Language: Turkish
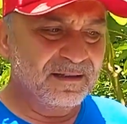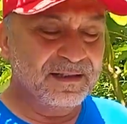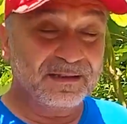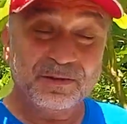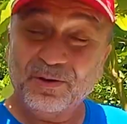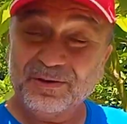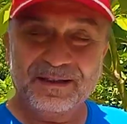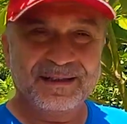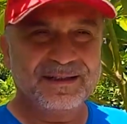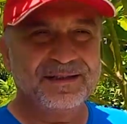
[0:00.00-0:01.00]
44
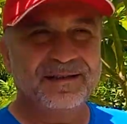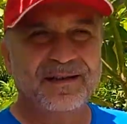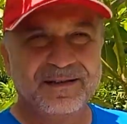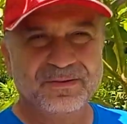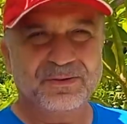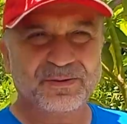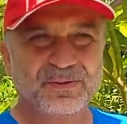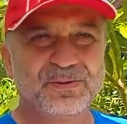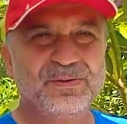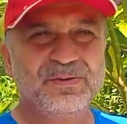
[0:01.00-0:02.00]
derece daha
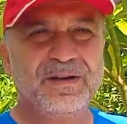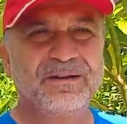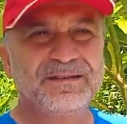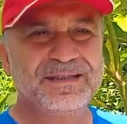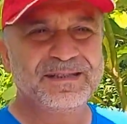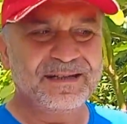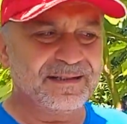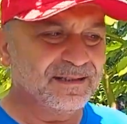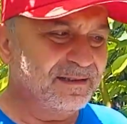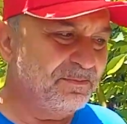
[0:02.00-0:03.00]
doğrusu hava
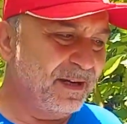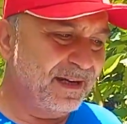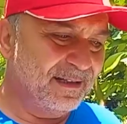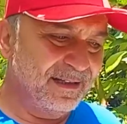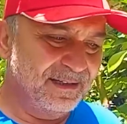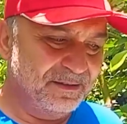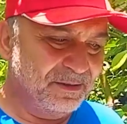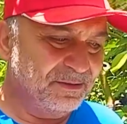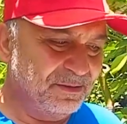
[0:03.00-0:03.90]
sıcaklığı bekleniyor.